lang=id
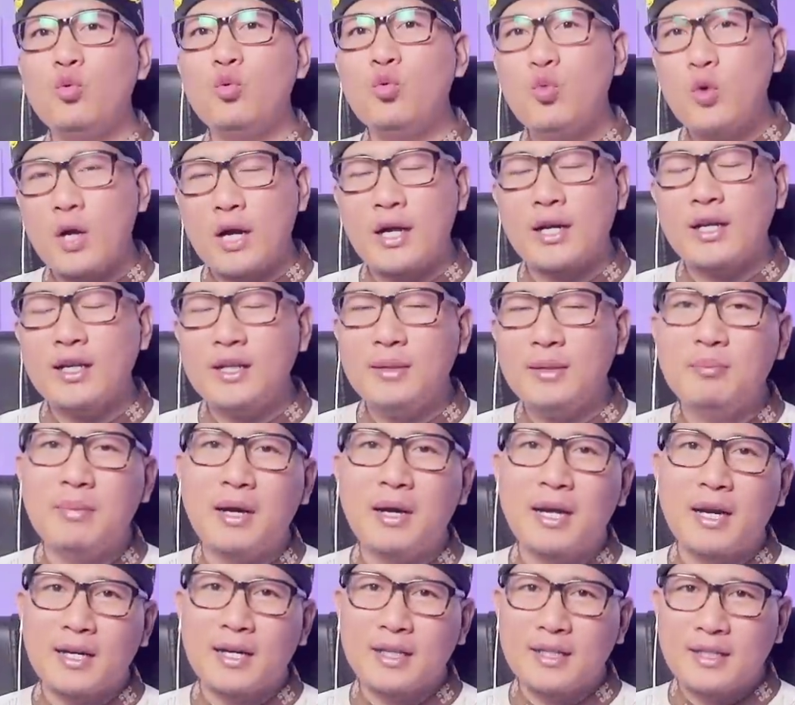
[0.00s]
uang
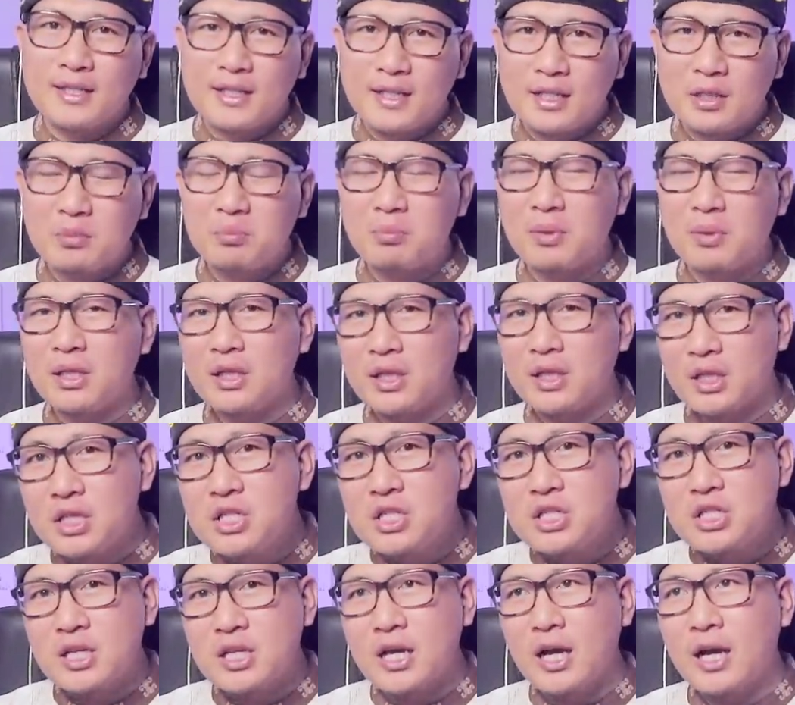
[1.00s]
5 ringgit
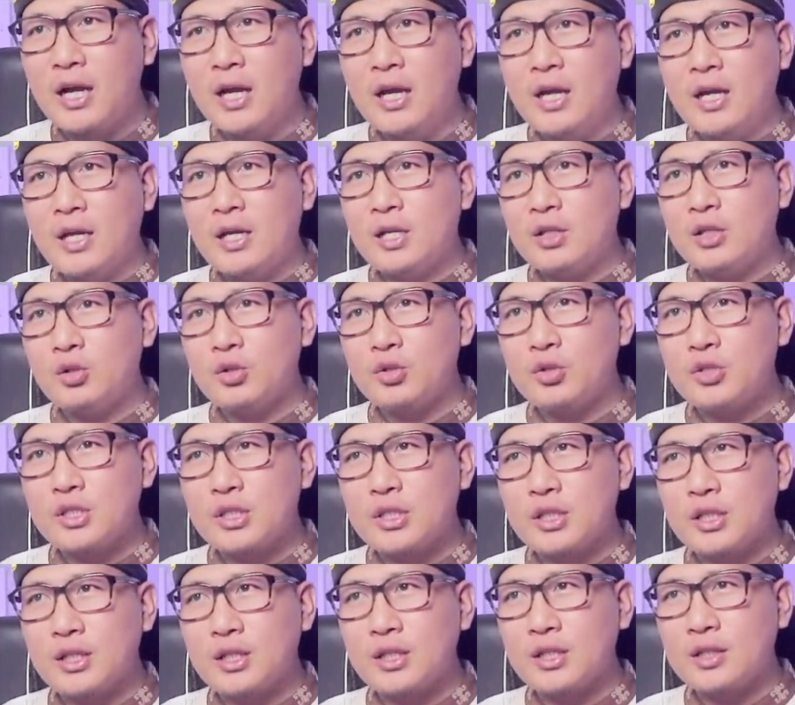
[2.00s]
Malaysia Itu
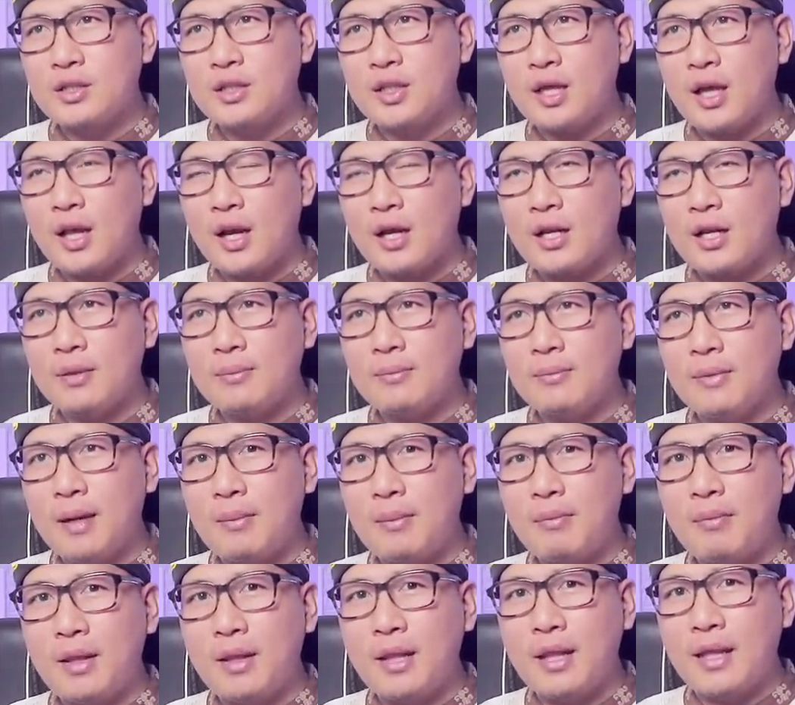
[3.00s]
sekitar
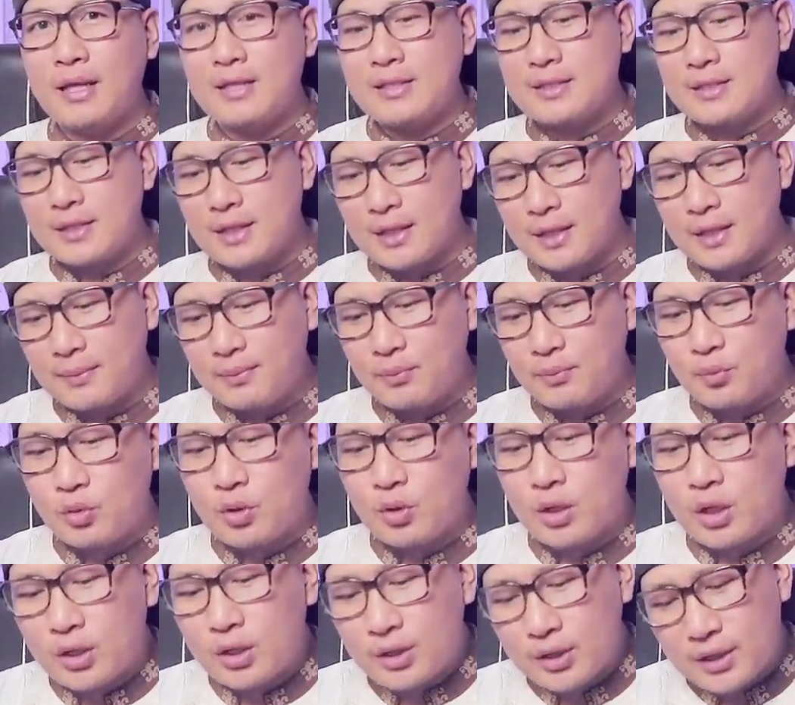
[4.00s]
15
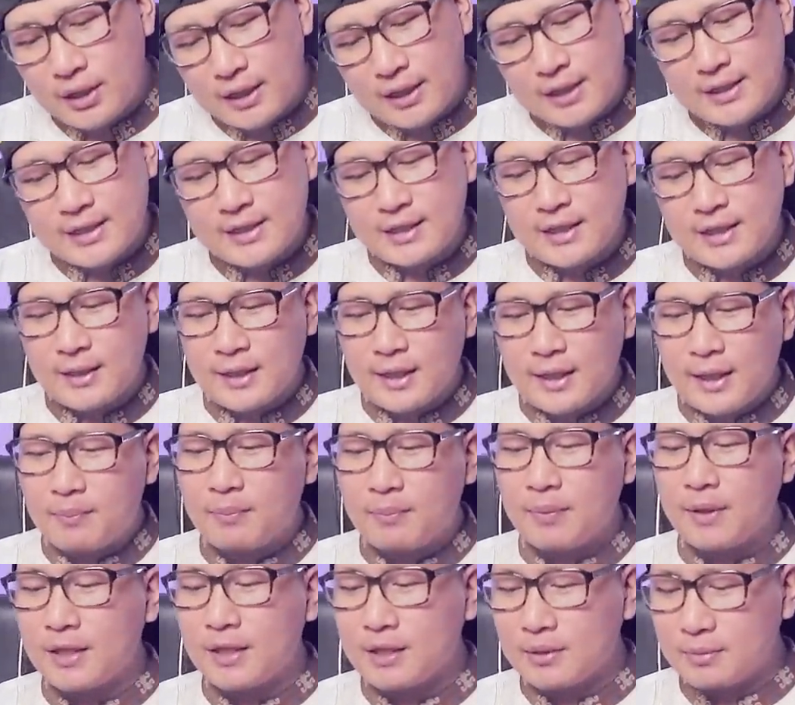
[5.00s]
ribu Kalau tidak
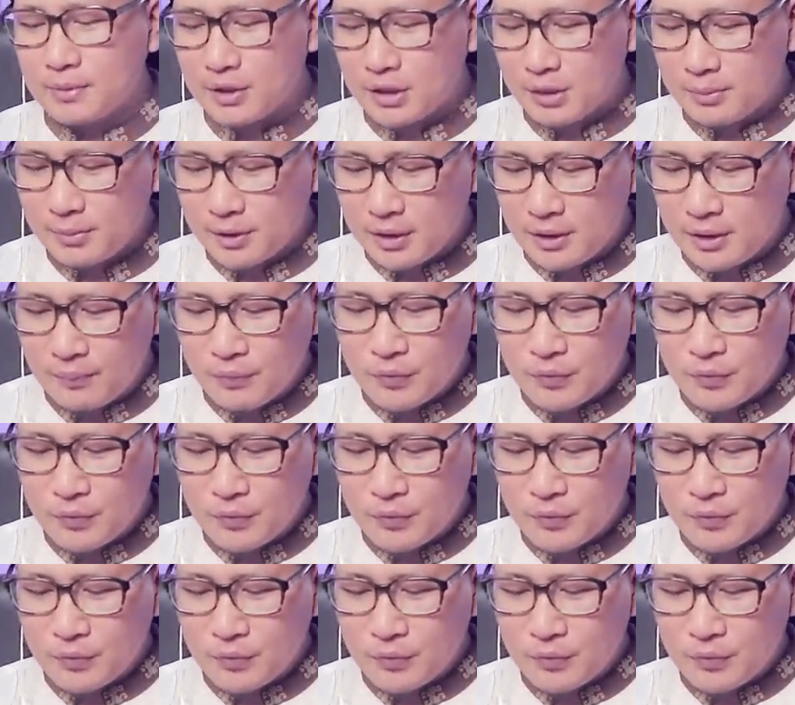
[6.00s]
silap ya teman-teman